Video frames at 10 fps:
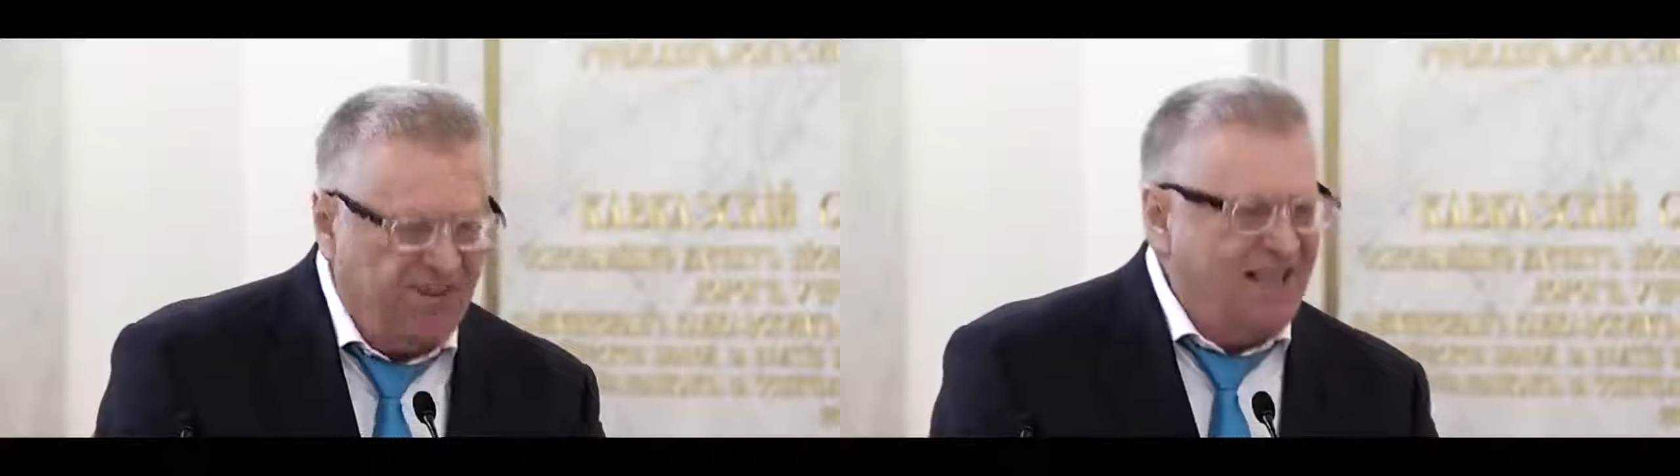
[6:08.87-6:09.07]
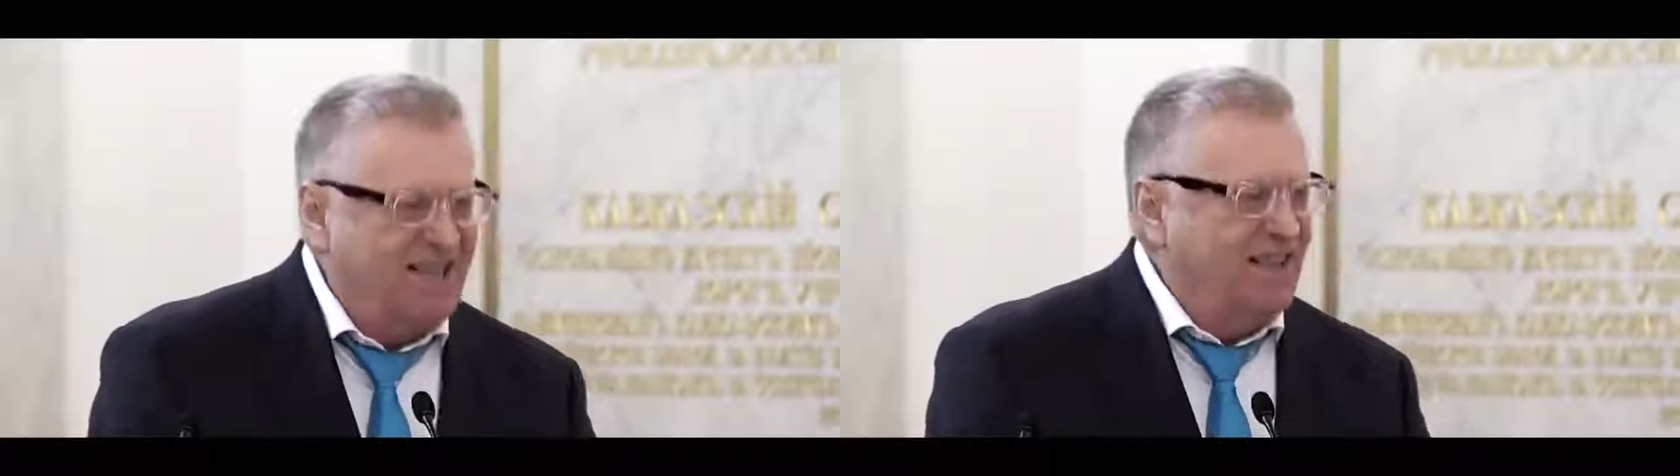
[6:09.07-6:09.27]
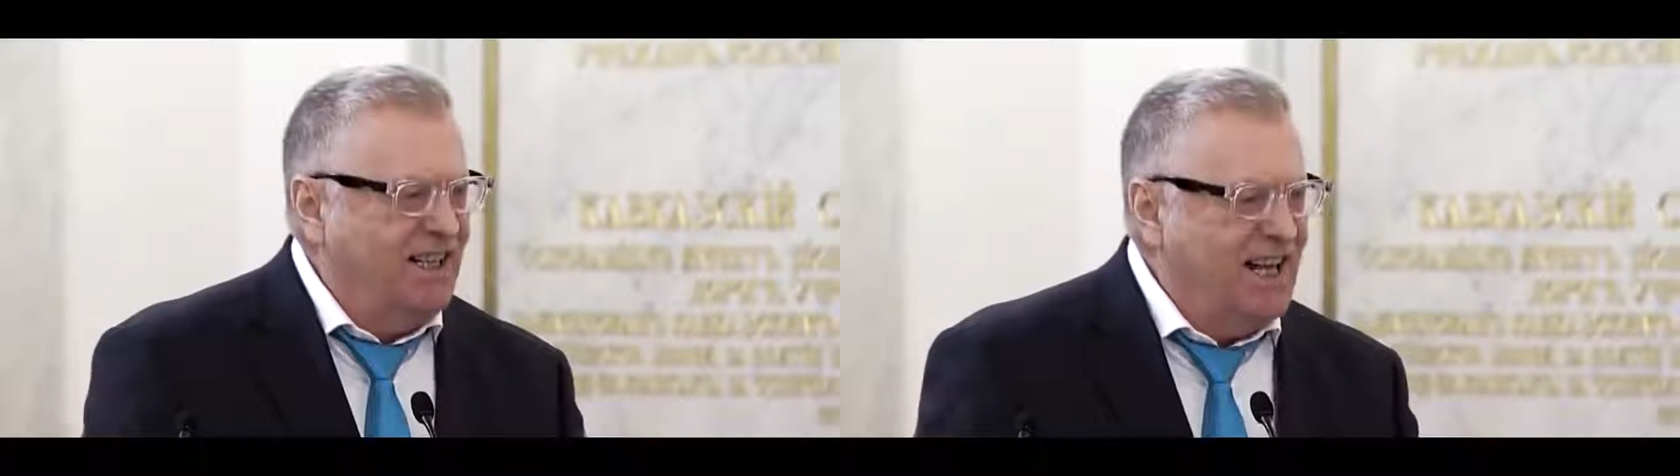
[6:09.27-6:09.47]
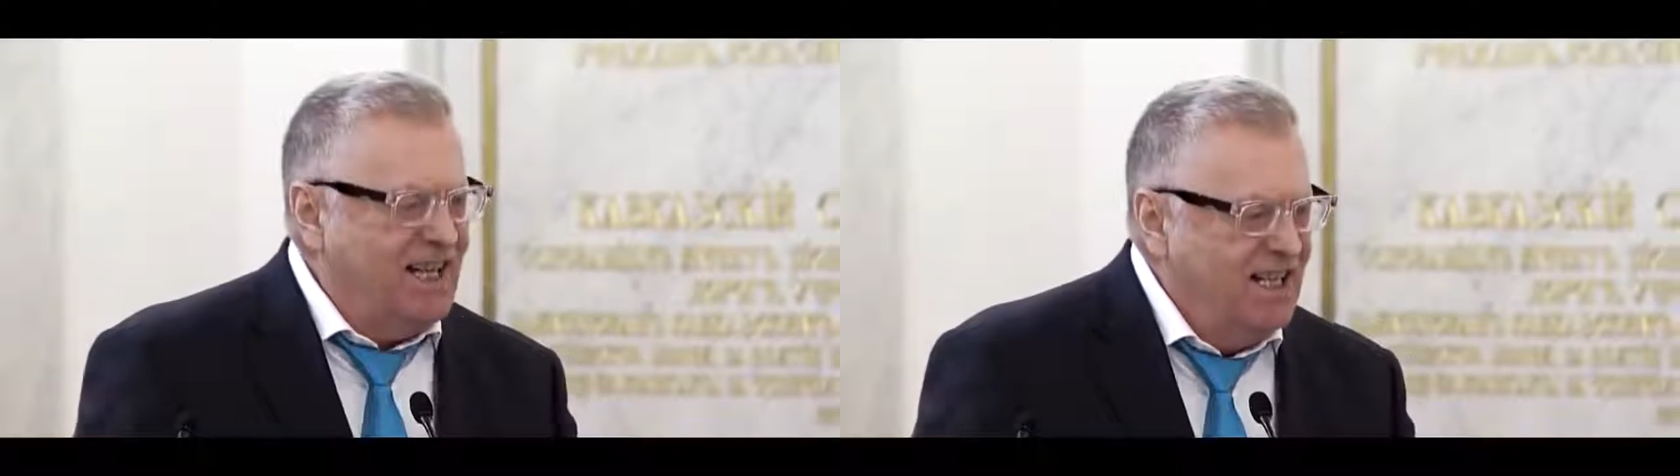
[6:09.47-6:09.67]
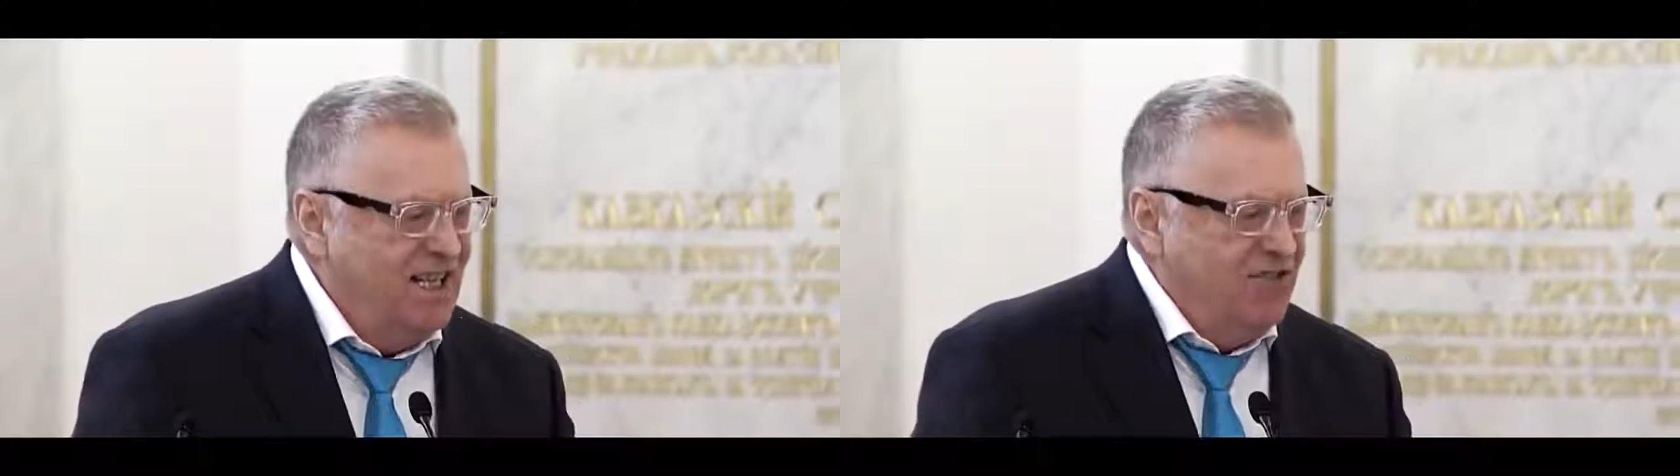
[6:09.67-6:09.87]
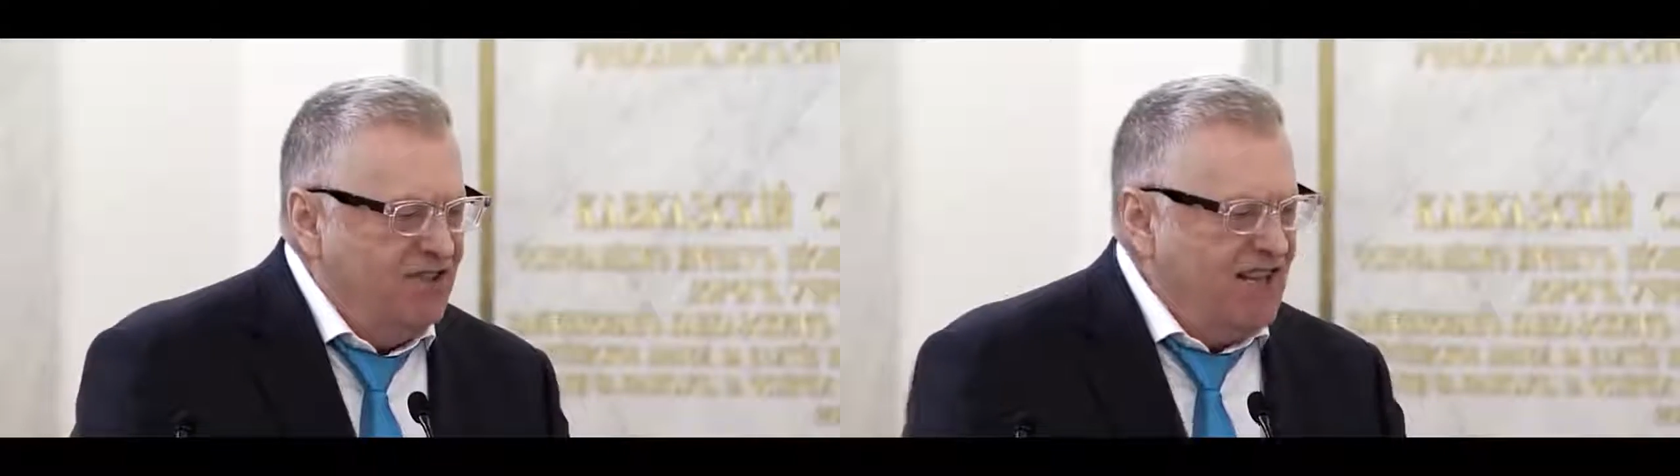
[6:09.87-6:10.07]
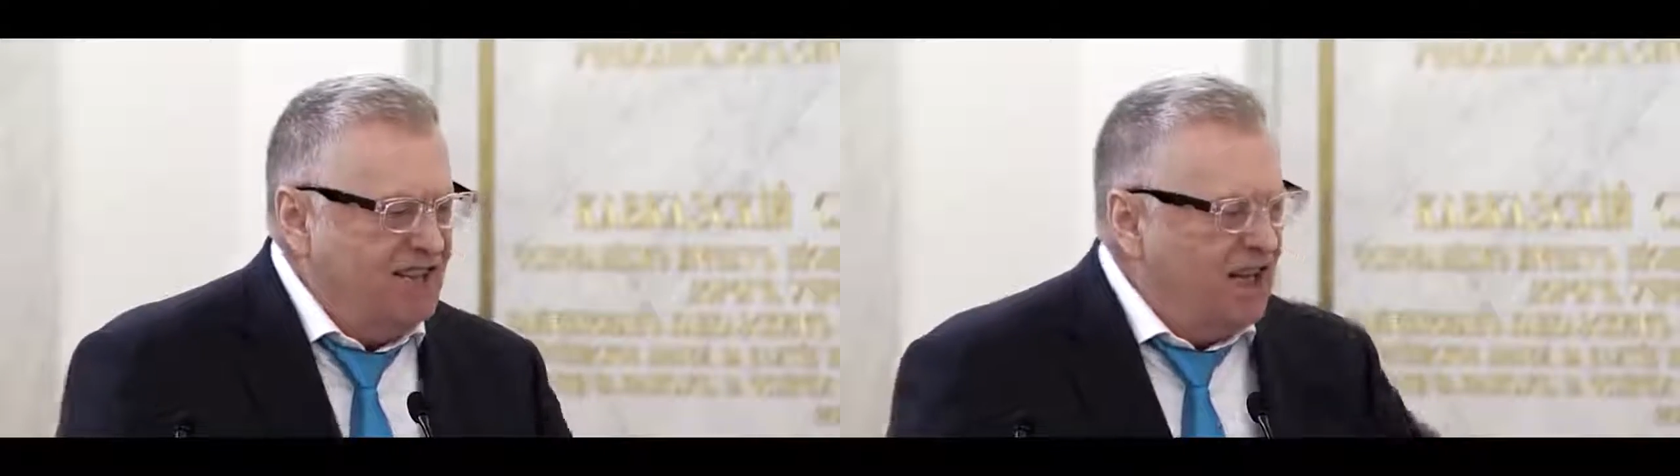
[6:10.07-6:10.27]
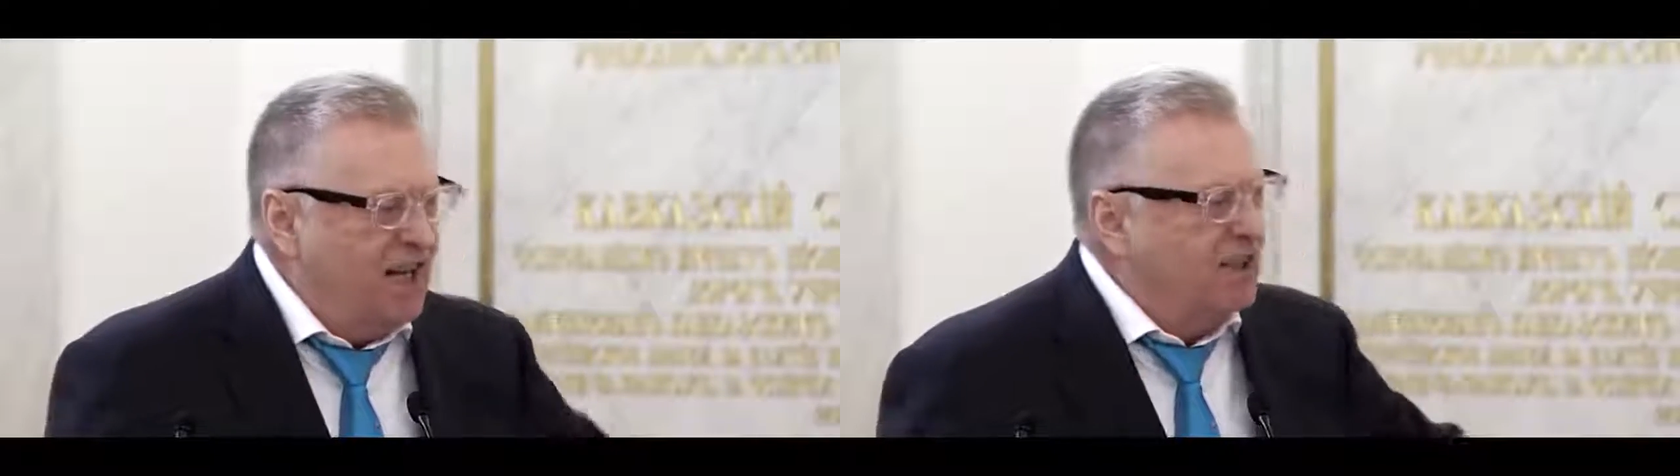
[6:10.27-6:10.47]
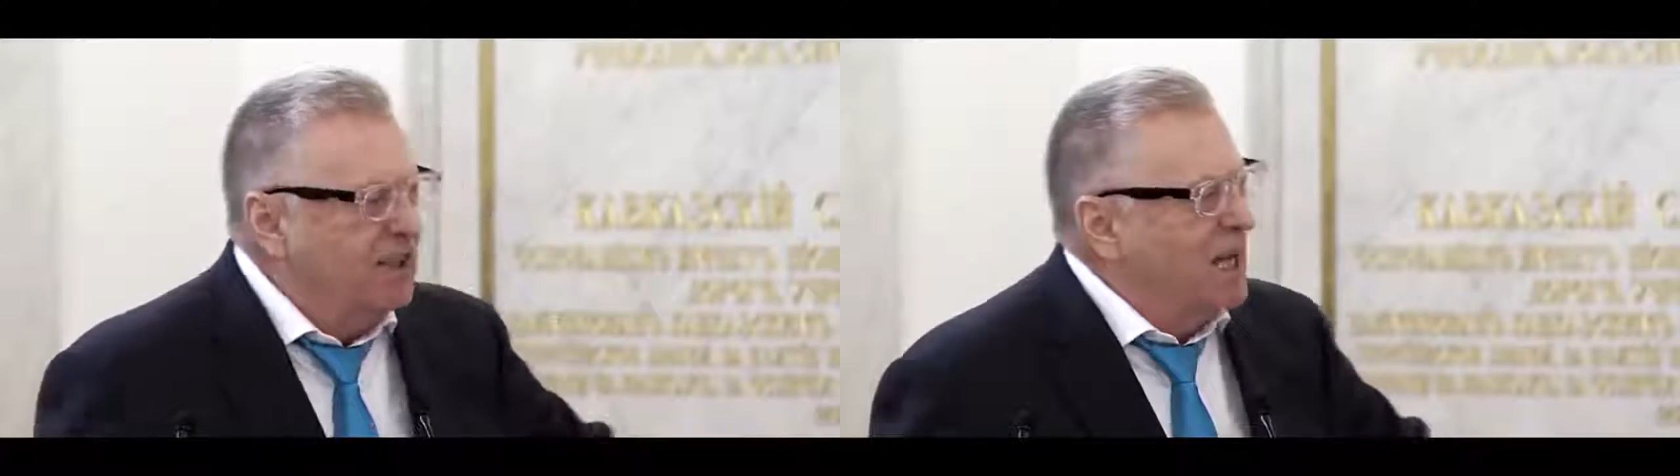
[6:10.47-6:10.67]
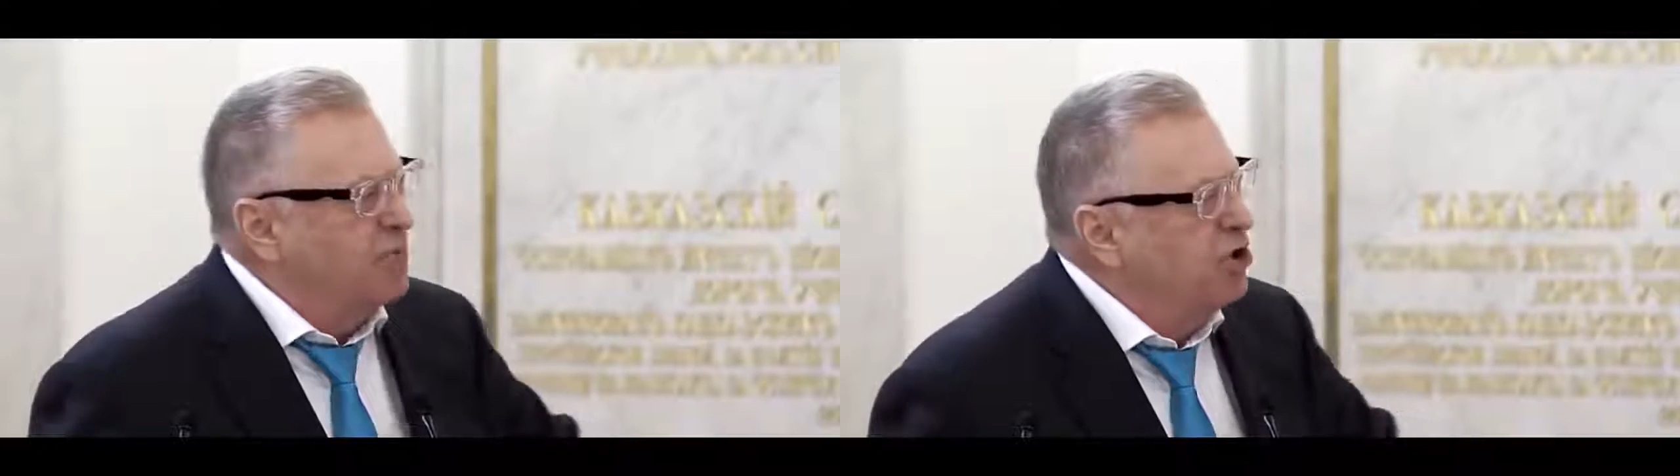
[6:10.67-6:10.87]
Вся страна, вся страна
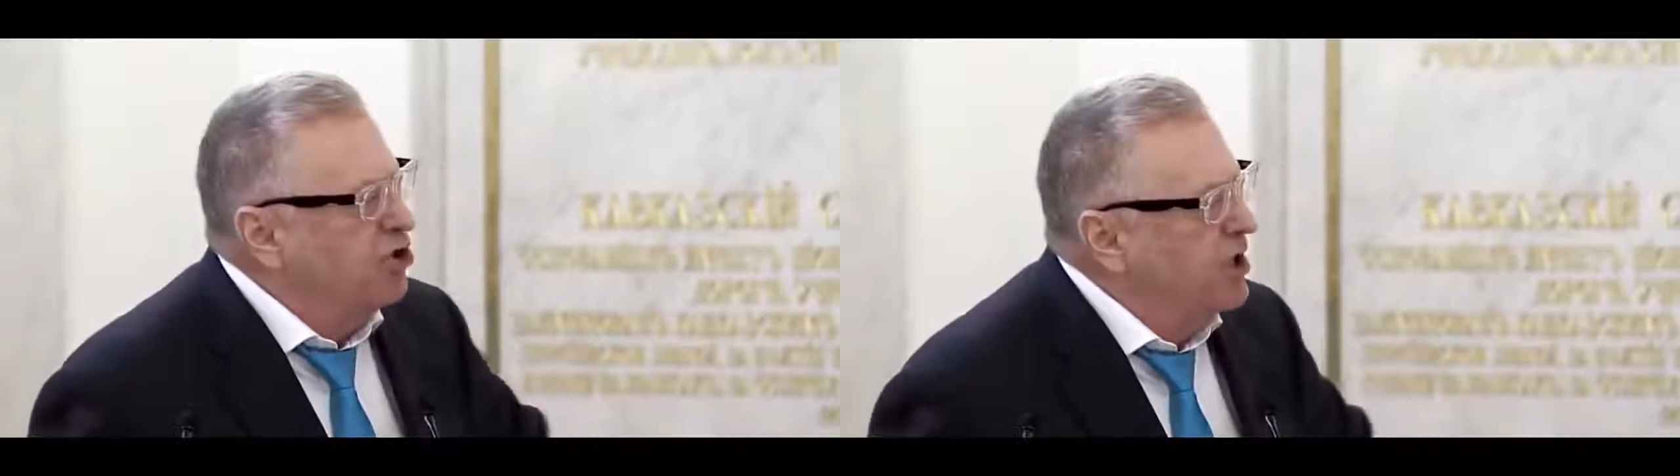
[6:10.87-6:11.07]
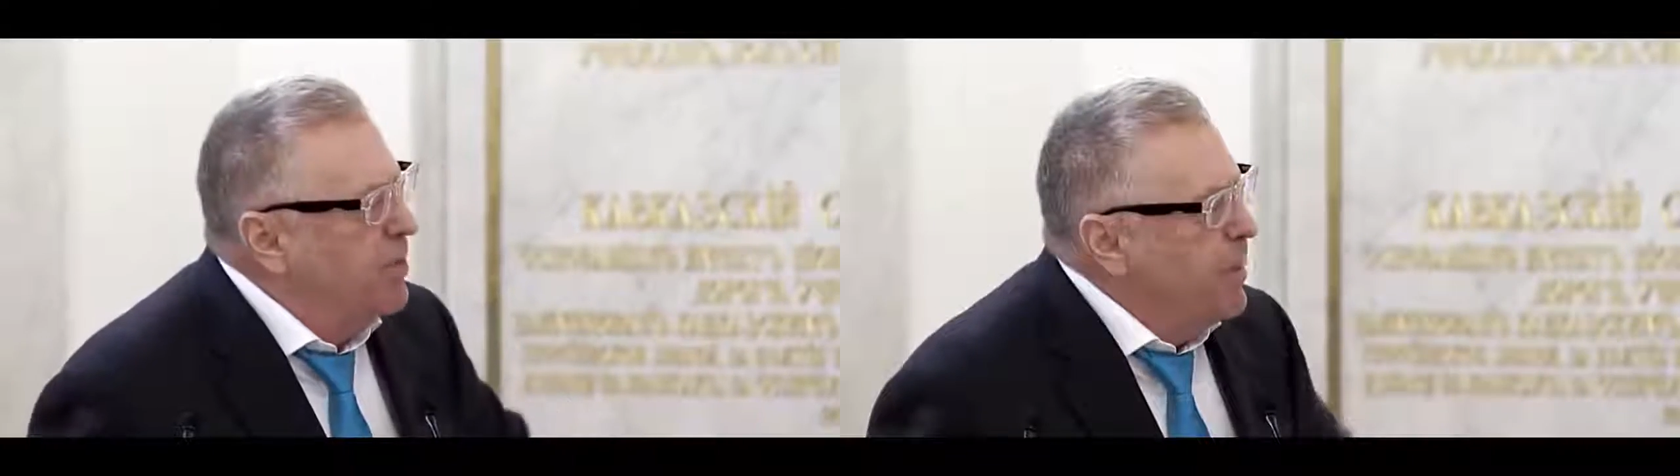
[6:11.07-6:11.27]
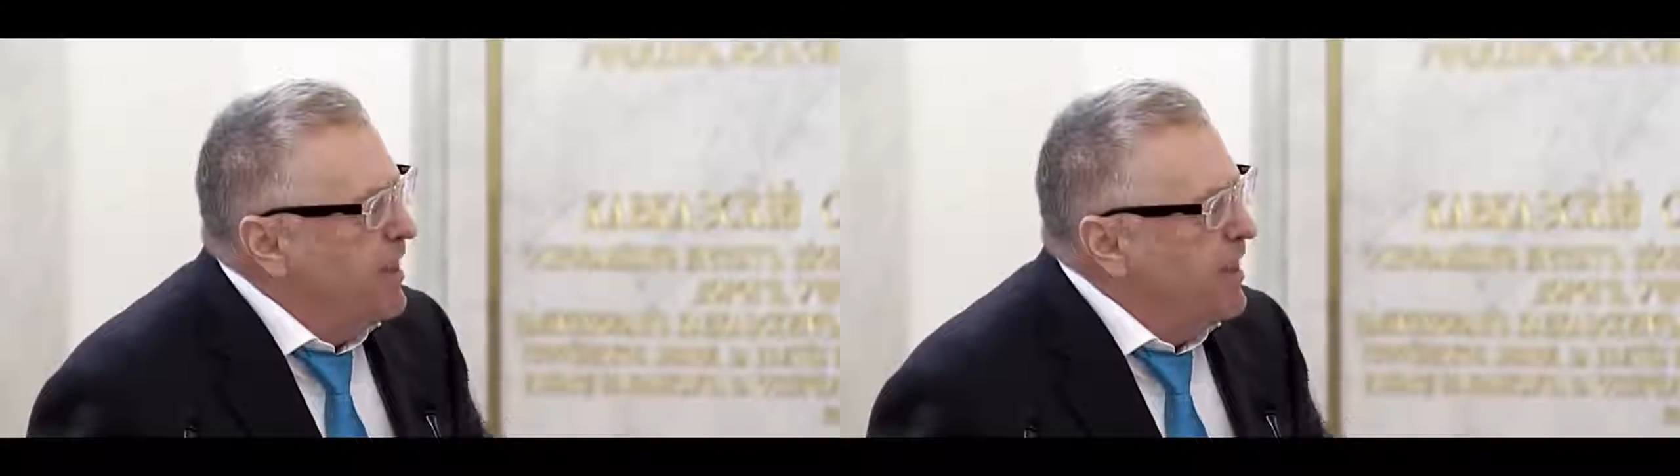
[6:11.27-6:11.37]
кладбище.